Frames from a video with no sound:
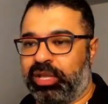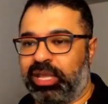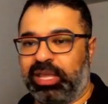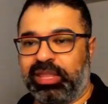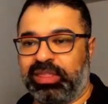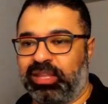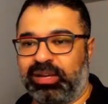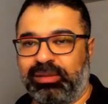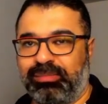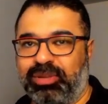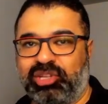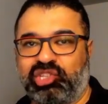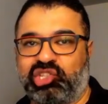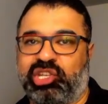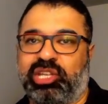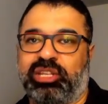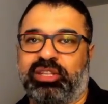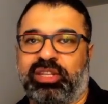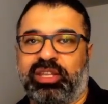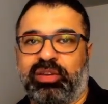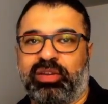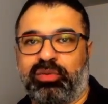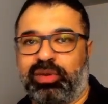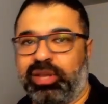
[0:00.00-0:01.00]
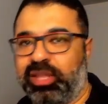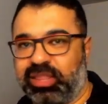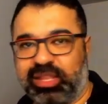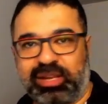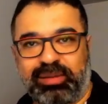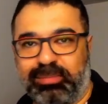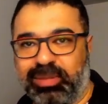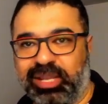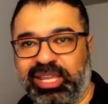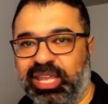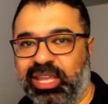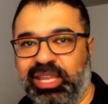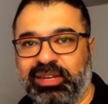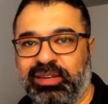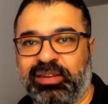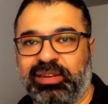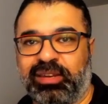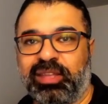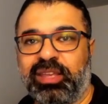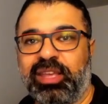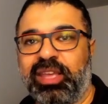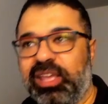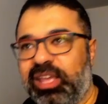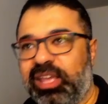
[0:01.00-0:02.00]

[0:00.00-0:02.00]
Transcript: هذا المشهد او هذا المكان